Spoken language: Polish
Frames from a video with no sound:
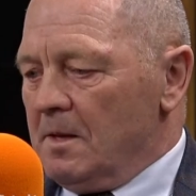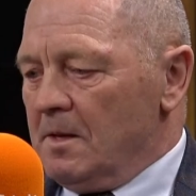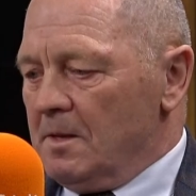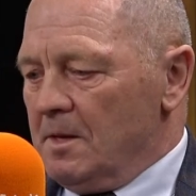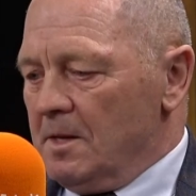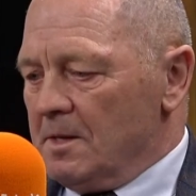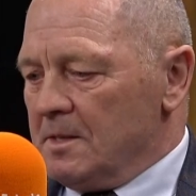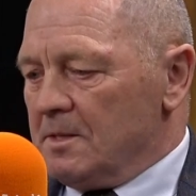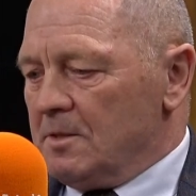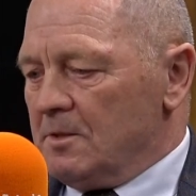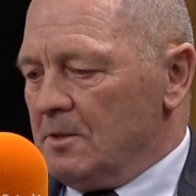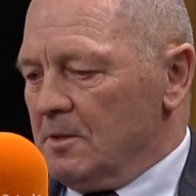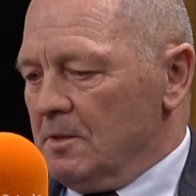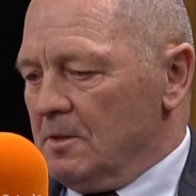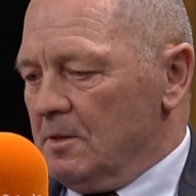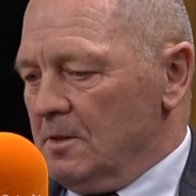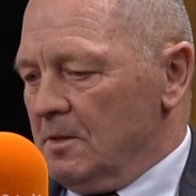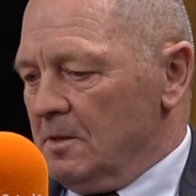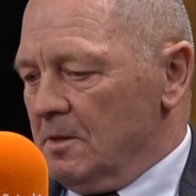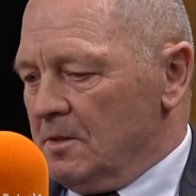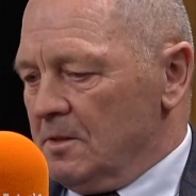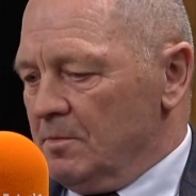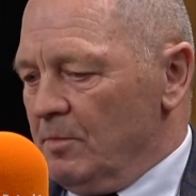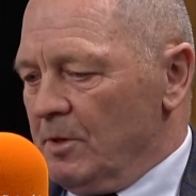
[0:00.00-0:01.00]
jest
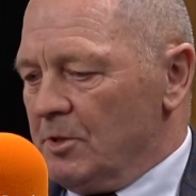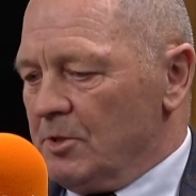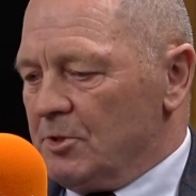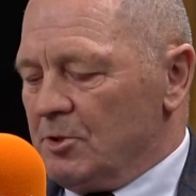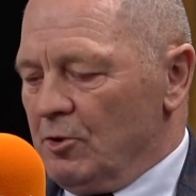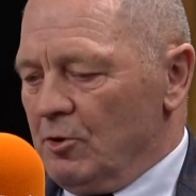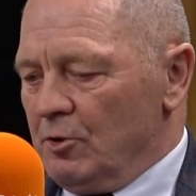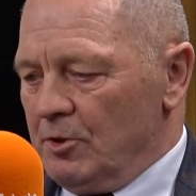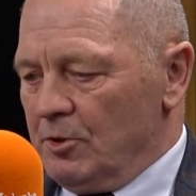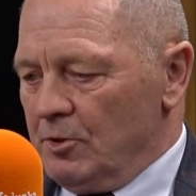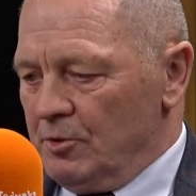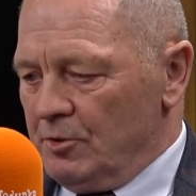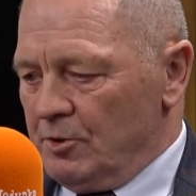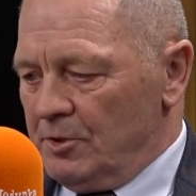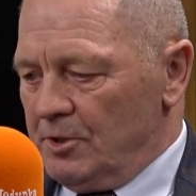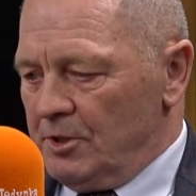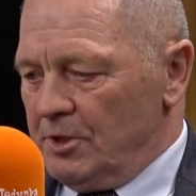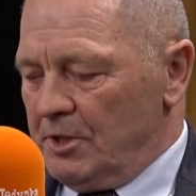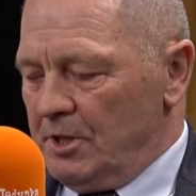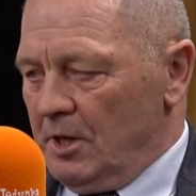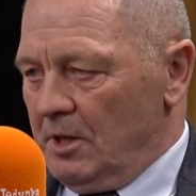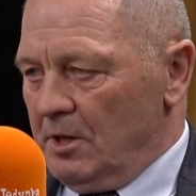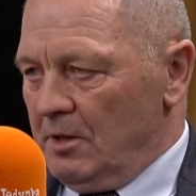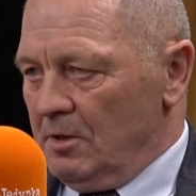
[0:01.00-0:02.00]
zmęczony już
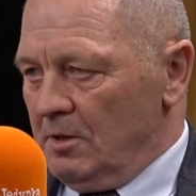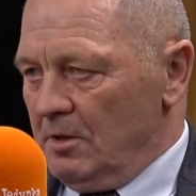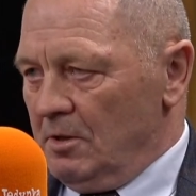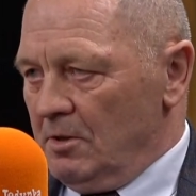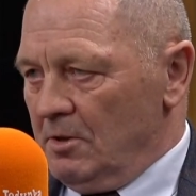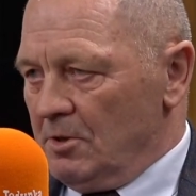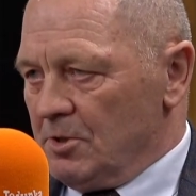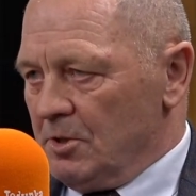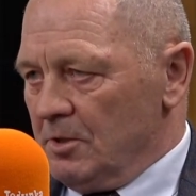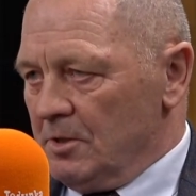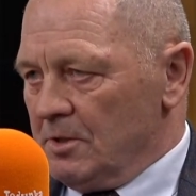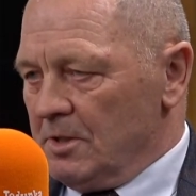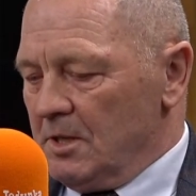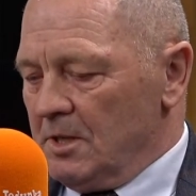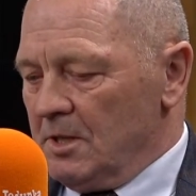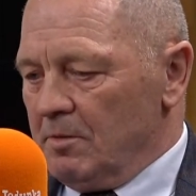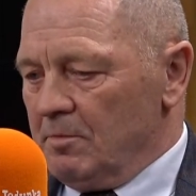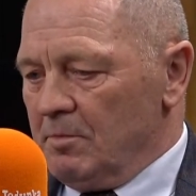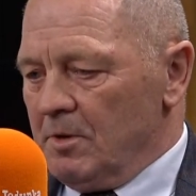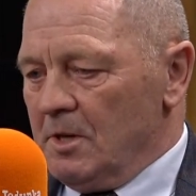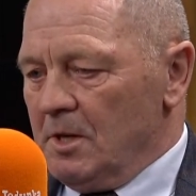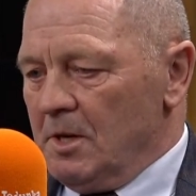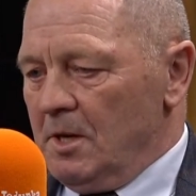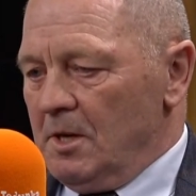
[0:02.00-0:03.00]
dzisiaj
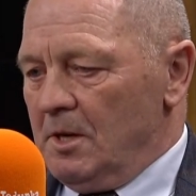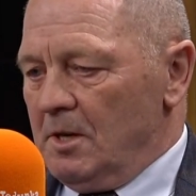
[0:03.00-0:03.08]
rządzeniem